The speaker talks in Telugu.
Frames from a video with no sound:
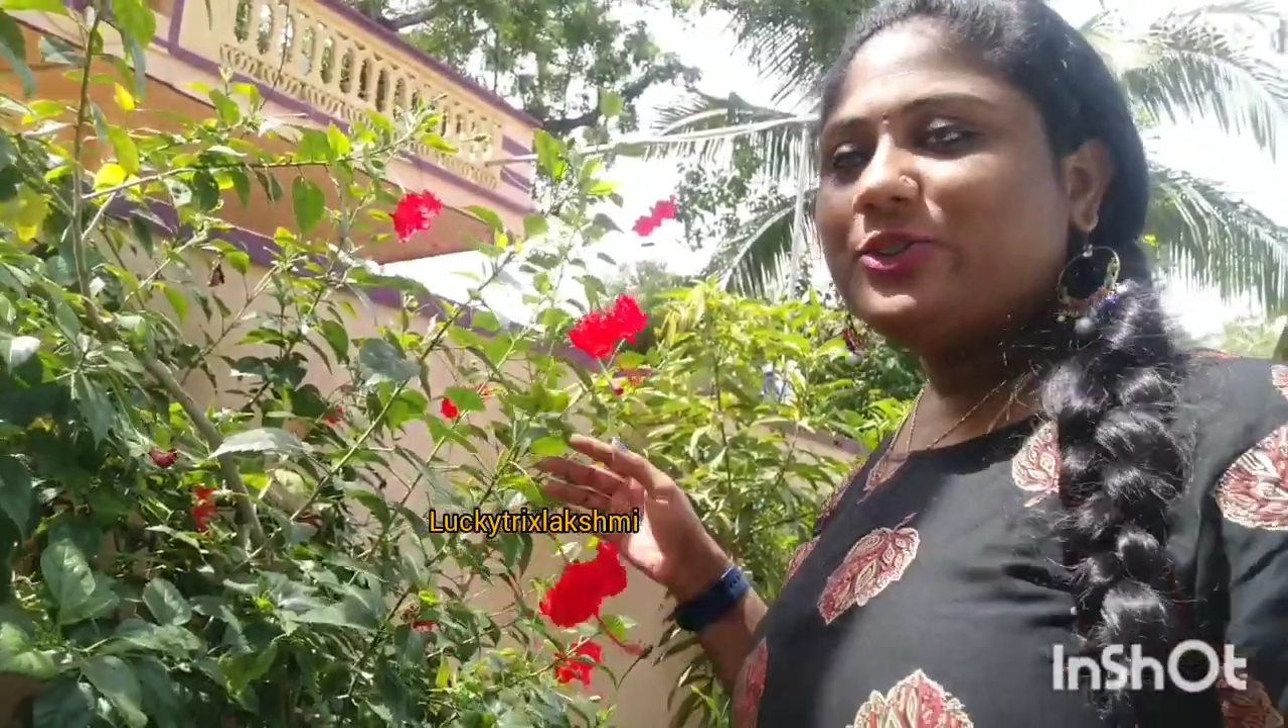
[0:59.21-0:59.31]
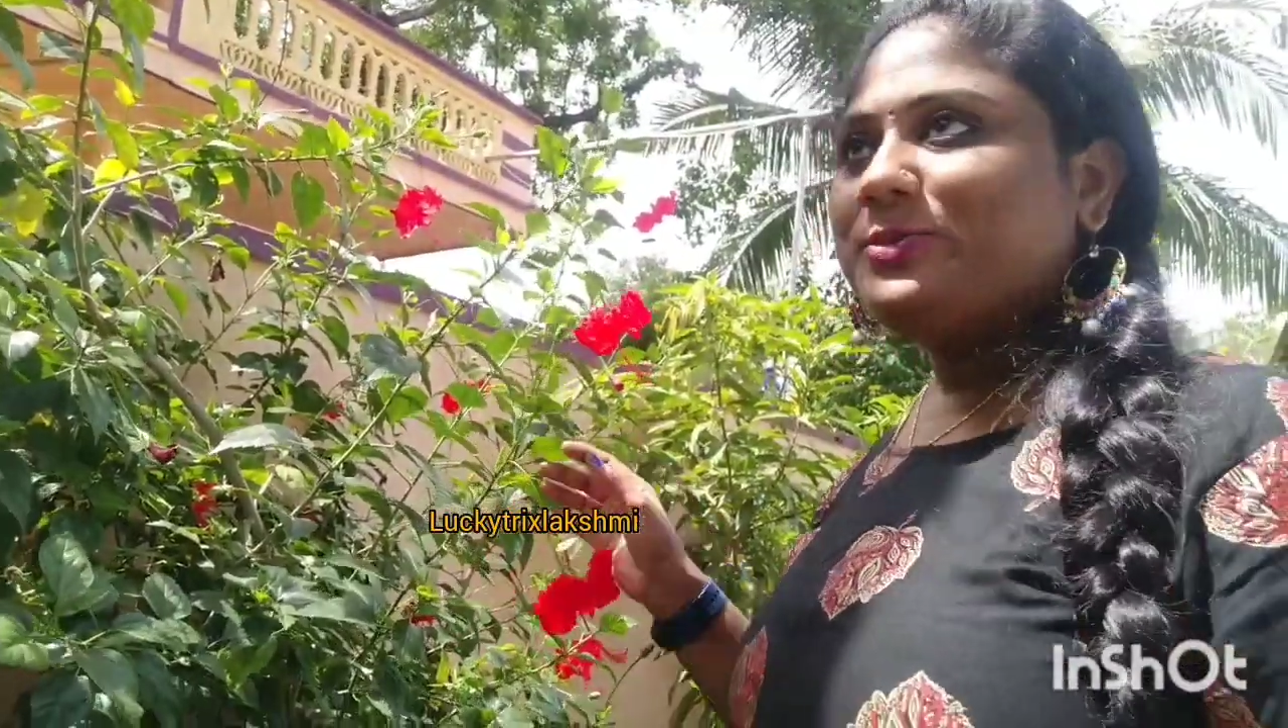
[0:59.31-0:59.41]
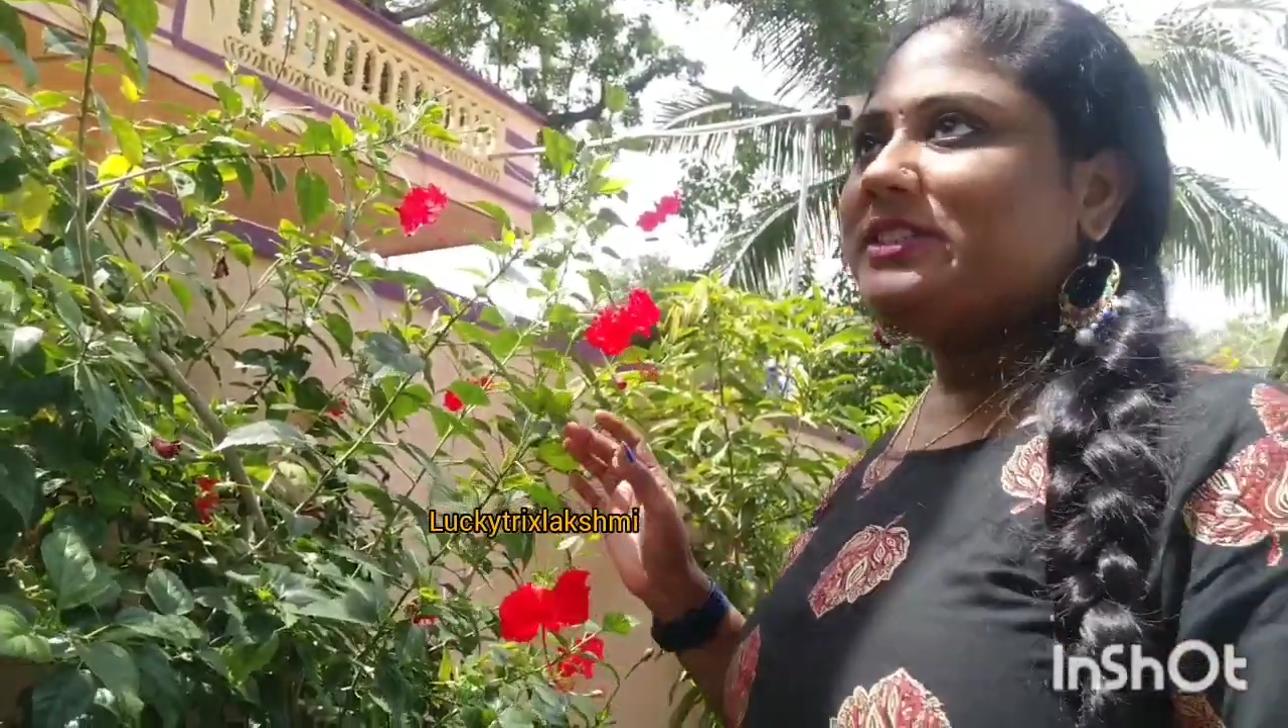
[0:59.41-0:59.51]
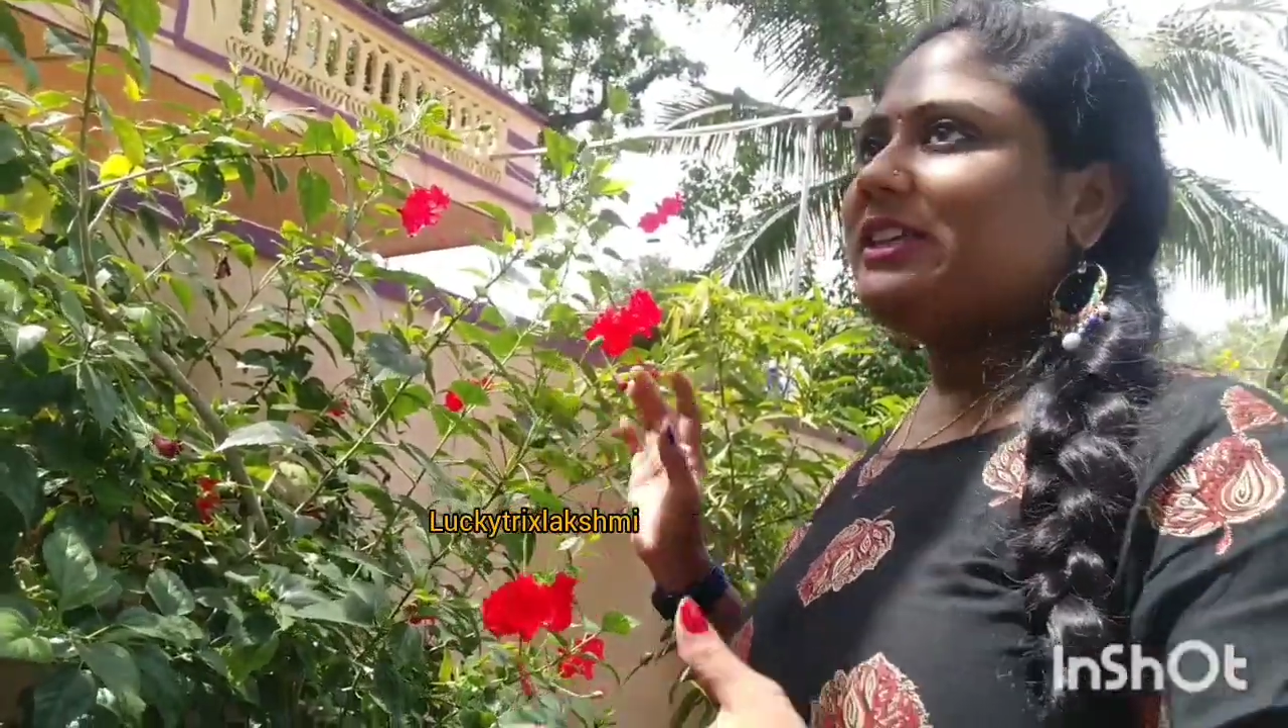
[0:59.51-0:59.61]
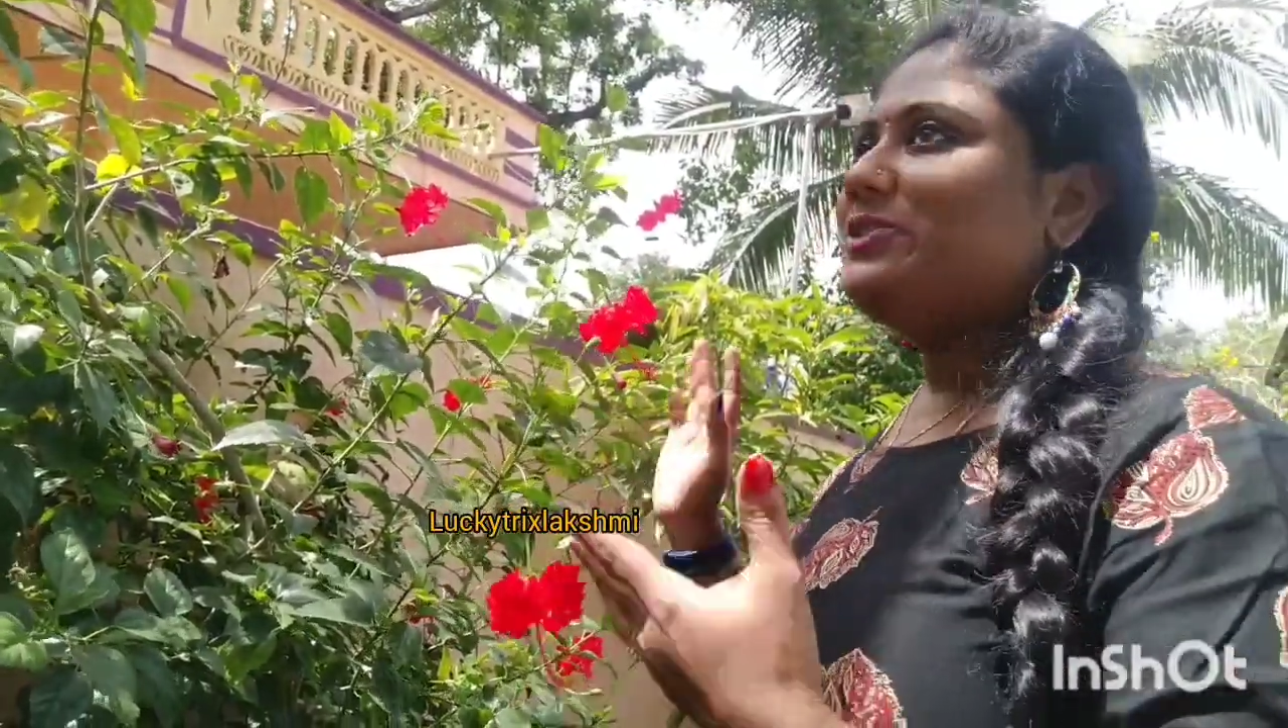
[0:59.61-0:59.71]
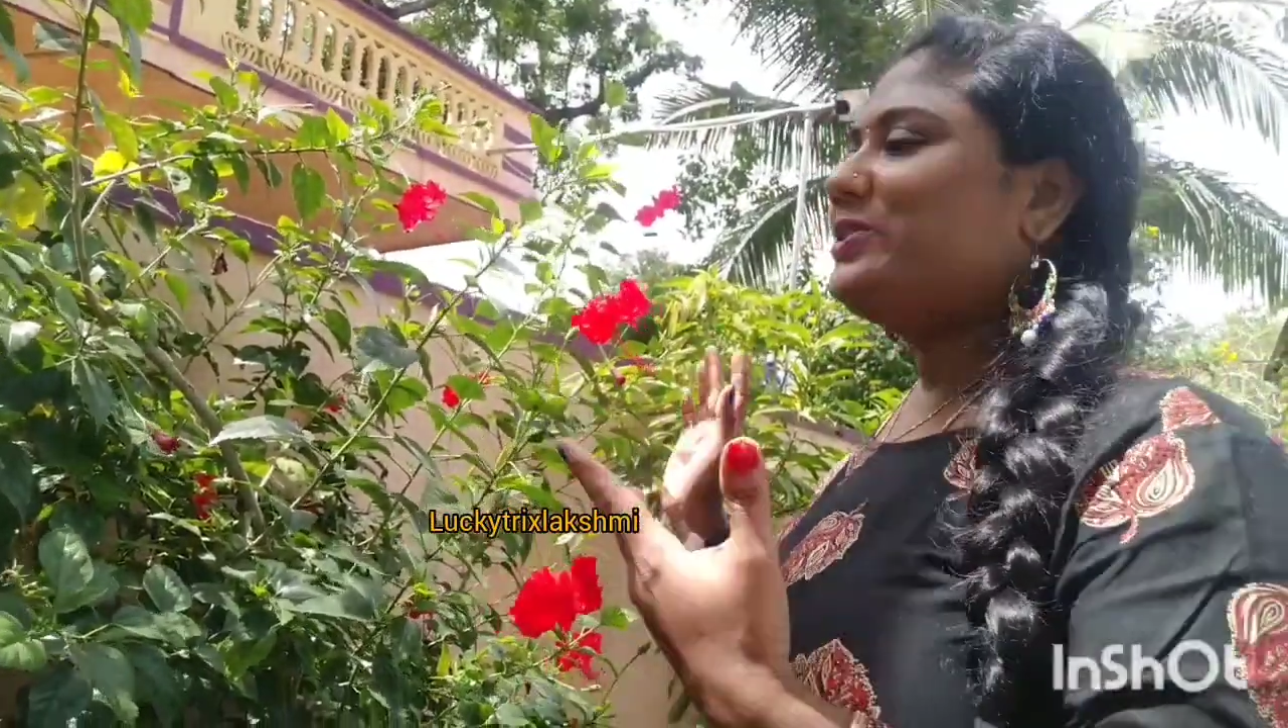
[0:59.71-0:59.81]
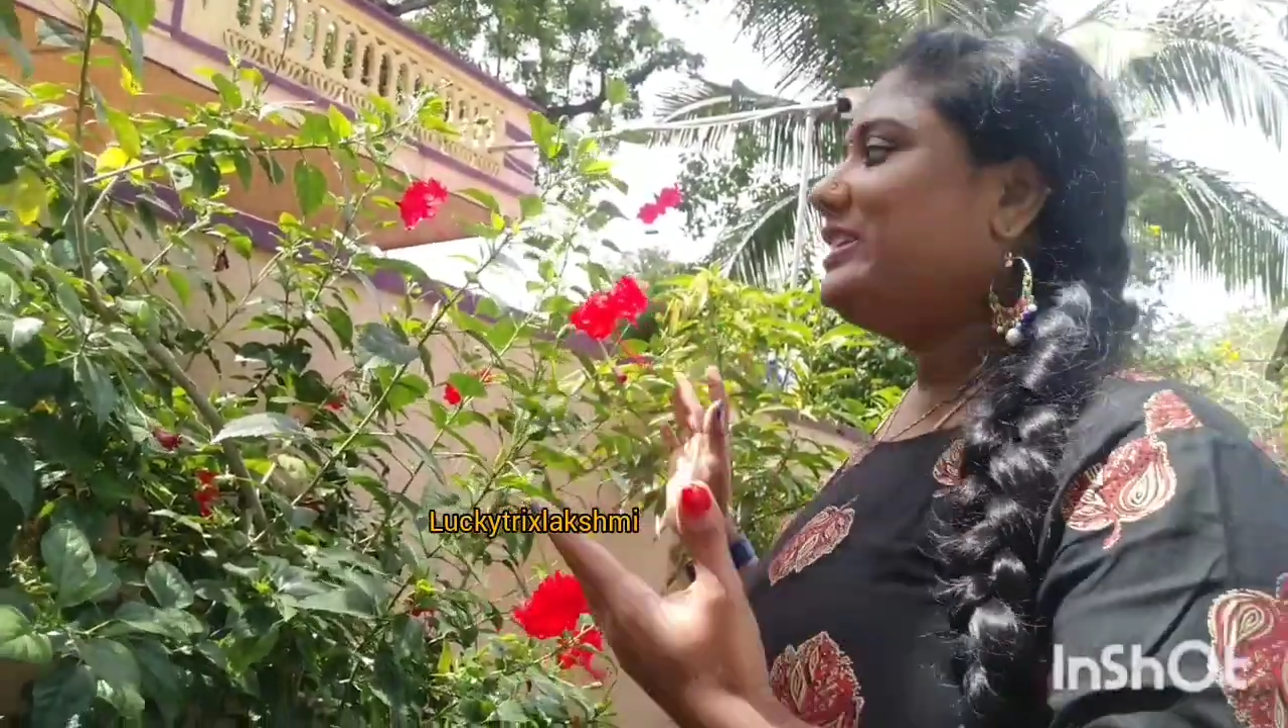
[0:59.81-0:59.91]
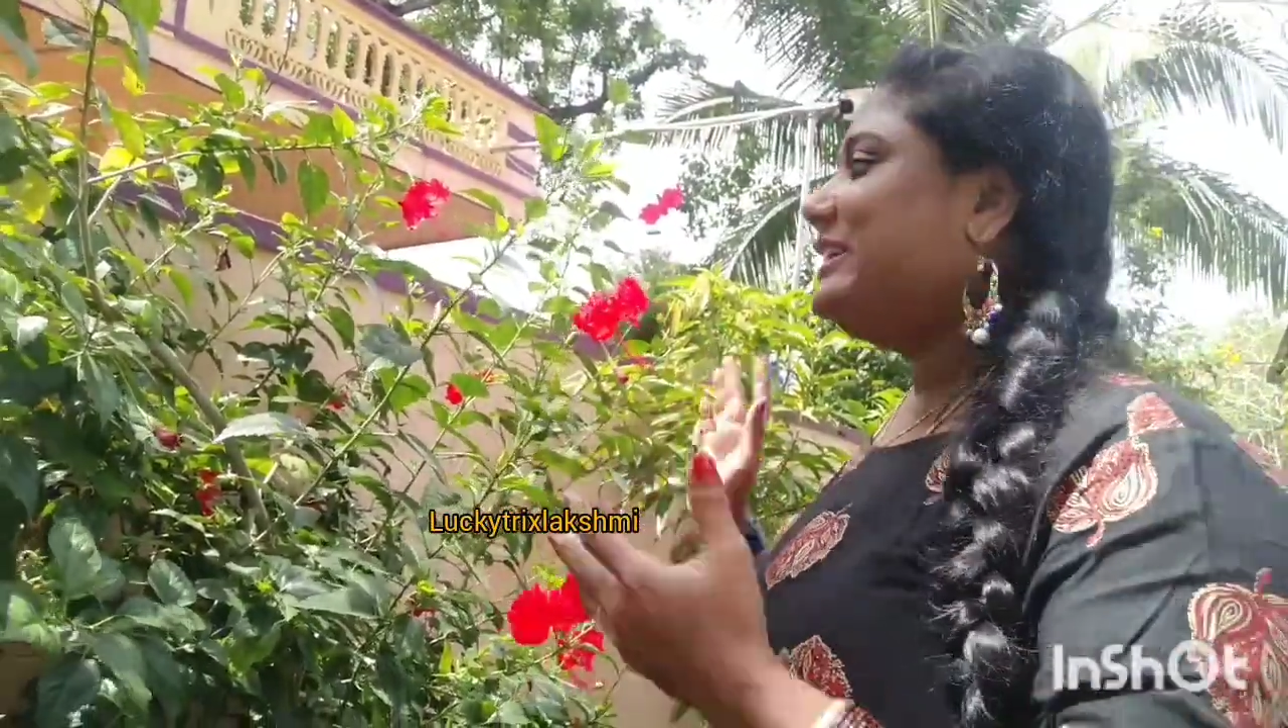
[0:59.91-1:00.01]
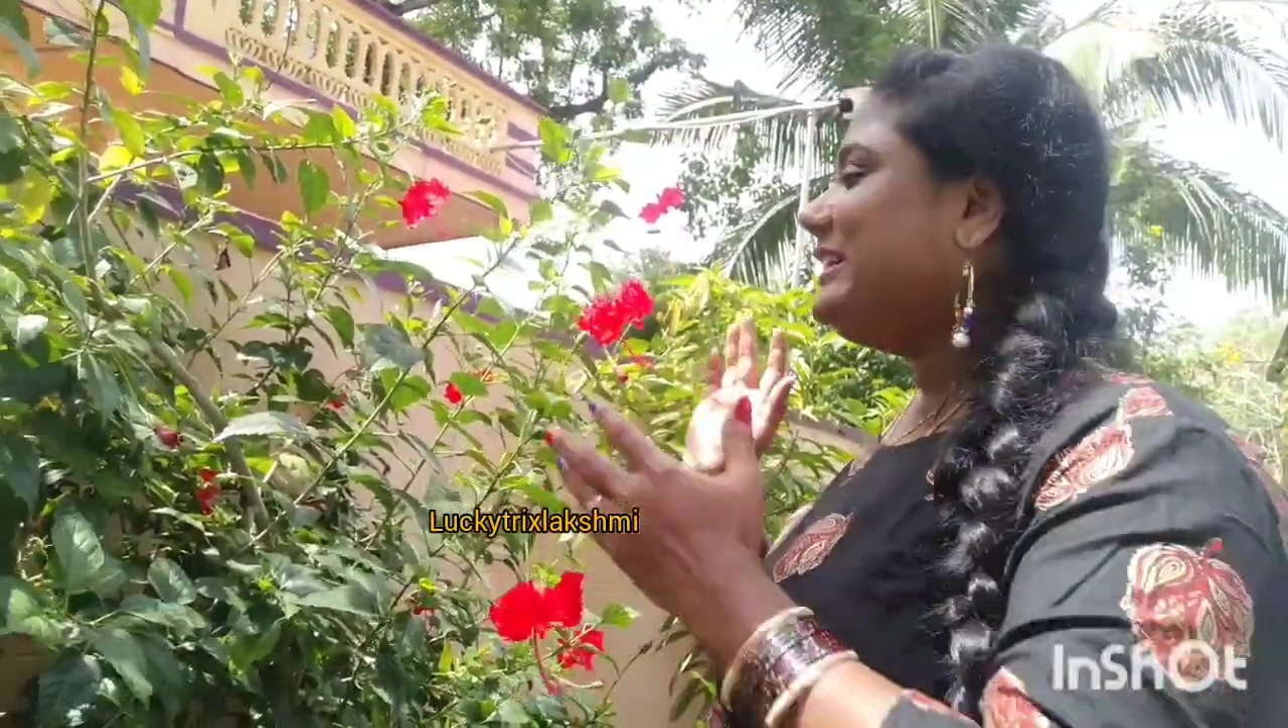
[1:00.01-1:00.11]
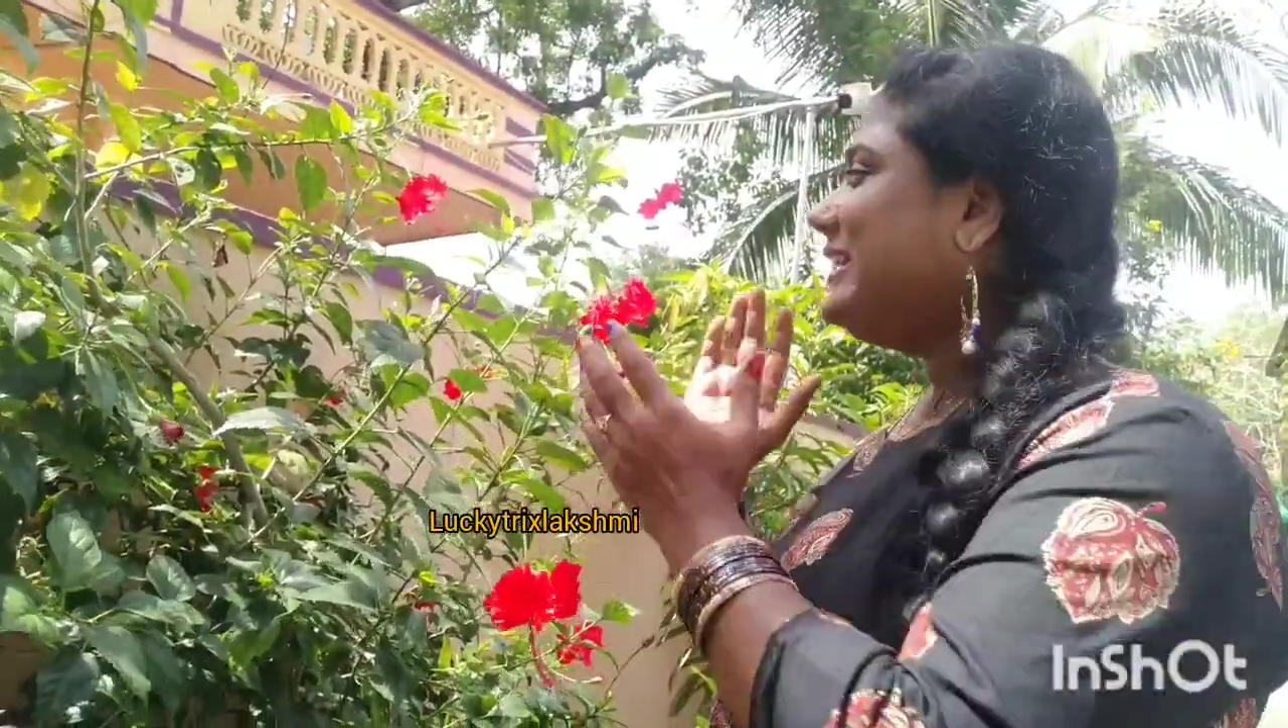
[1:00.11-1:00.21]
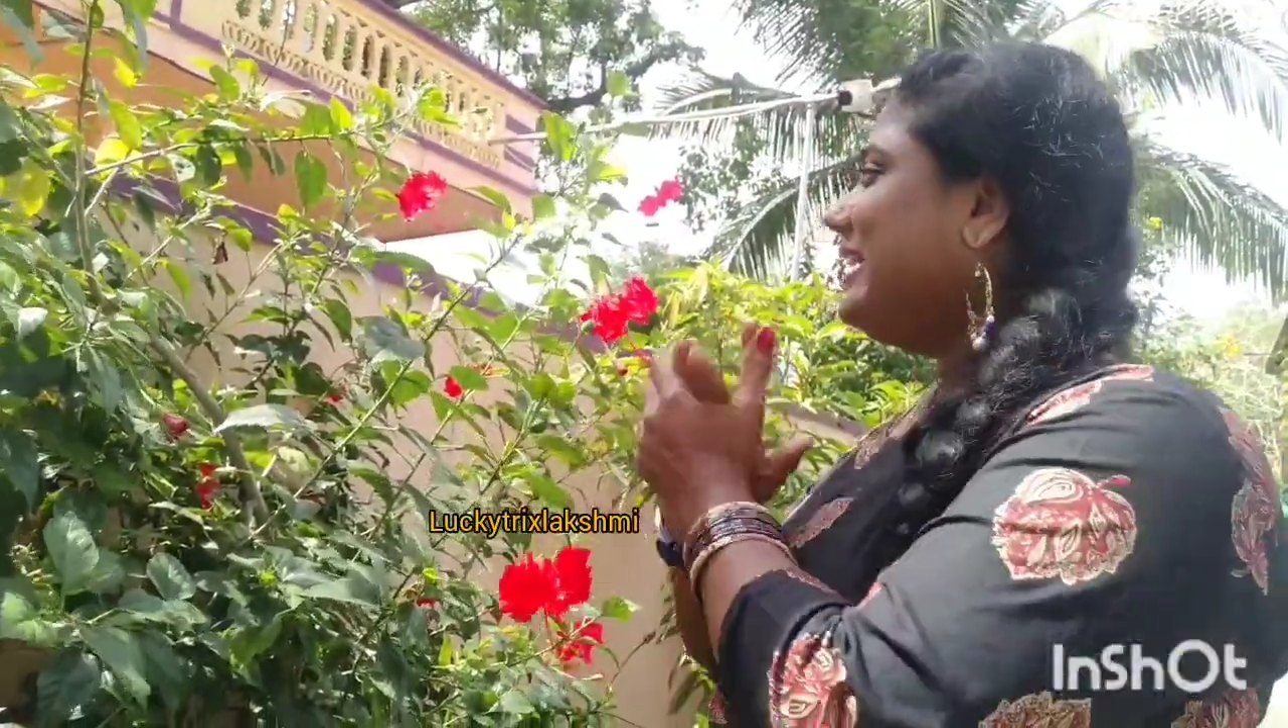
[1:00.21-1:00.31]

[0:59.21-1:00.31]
చూపిస్తాను చూడండి